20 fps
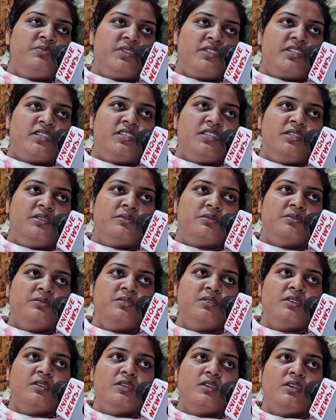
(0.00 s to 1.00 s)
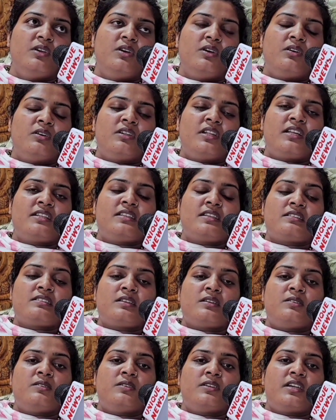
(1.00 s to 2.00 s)
में रही हूँ और आज
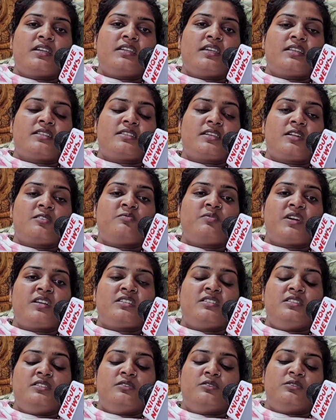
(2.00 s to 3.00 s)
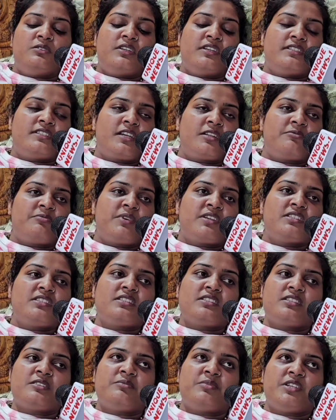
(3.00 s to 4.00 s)
ऐसा हो गया कि आज चार पाँच दिन हो गए चार पाँच दिन
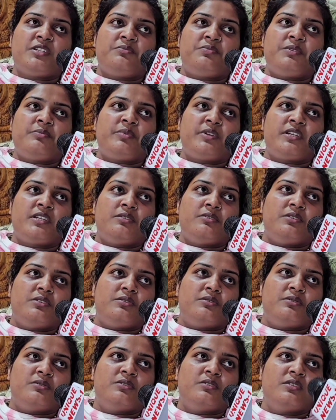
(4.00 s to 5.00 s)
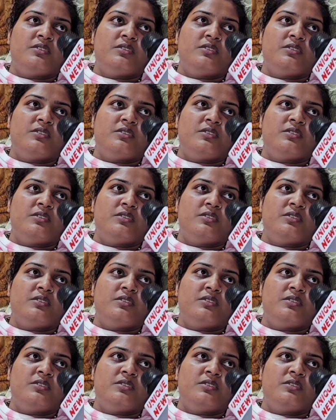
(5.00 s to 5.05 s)
से बेड पे पड़ी हुई हूँ